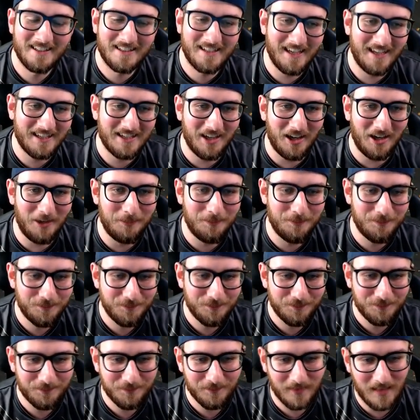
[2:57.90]
Okay, komm.
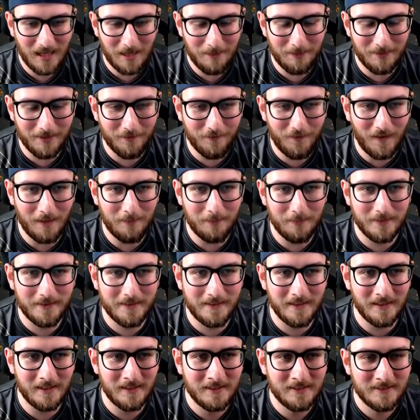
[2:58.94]
Aber den Fall
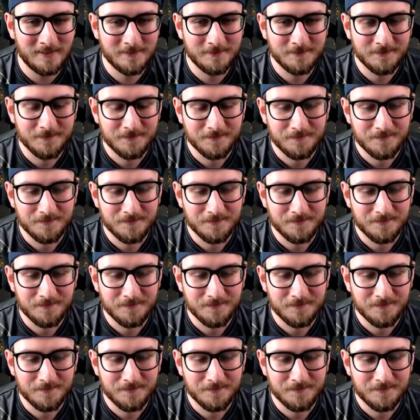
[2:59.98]
mit dir.